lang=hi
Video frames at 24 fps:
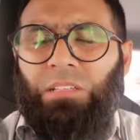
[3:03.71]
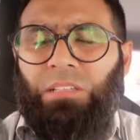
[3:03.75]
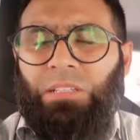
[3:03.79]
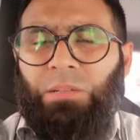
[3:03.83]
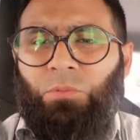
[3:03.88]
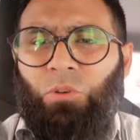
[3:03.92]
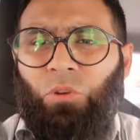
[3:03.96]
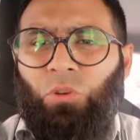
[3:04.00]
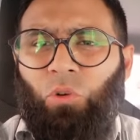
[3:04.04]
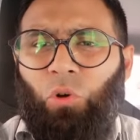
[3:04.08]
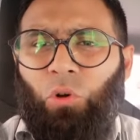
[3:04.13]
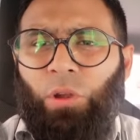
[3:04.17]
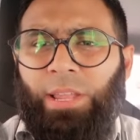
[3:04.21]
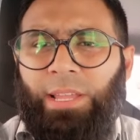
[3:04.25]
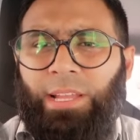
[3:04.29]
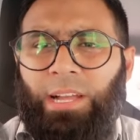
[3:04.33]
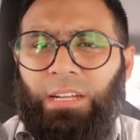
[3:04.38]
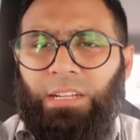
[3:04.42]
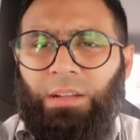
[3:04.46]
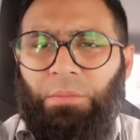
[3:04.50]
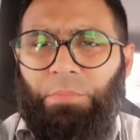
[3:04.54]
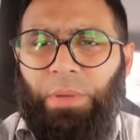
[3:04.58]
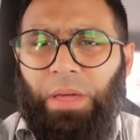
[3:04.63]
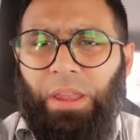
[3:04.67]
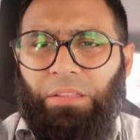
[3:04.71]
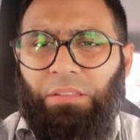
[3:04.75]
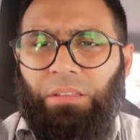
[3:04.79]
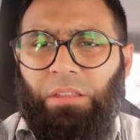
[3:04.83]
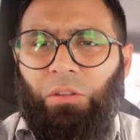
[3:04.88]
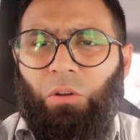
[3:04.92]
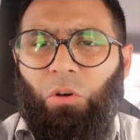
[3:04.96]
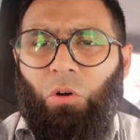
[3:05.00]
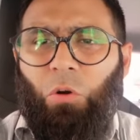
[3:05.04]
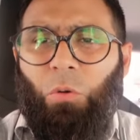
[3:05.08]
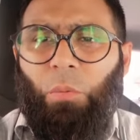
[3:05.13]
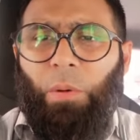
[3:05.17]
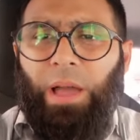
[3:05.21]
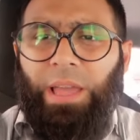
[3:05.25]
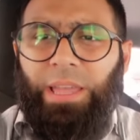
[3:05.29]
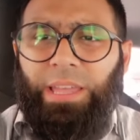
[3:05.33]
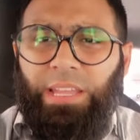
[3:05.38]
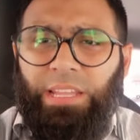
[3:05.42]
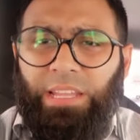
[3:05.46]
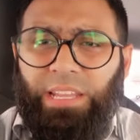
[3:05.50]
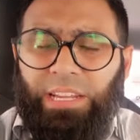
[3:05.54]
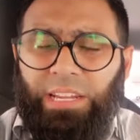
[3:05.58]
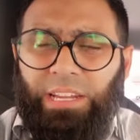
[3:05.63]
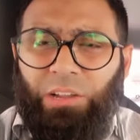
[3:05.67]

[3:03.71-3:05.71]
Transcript: आजम और कोहली का कंपेरिजन ओ भाई